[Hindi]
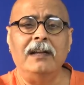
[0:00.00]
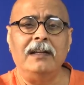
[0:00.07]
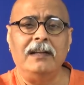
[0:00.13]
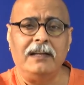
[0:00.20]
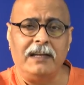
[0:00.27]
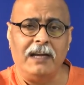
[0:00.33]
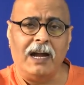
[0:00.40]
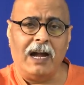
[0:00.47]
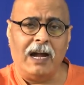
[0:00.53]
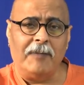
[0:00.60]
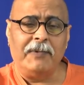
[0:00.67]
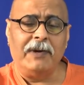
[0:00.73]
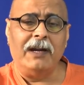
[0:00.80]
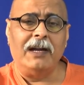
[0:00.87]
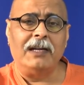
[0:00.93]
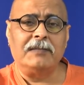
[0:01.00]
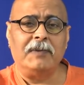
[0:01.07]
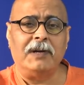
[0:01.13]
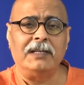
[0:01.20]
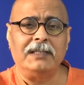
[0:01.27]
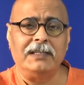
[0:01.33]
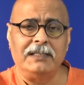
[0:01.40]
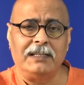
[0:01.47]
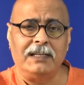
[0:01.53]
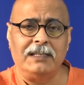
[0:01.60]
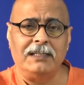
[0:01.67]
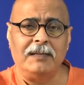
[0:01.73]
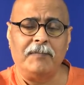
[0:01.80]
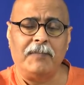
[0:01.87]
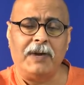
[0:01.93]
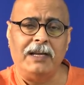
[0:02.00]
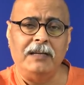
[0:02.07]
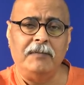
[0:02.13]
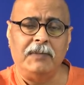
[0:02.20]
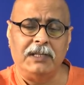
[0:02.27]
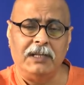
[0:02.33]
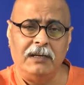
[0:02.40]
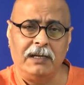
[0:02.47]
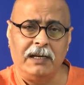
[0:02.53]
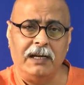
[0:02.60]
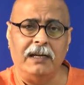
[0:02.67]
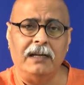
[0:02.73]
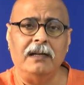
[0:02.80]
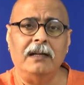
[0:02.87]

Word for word: कि क्या आपके आसपास इस तरह से पानी बदल के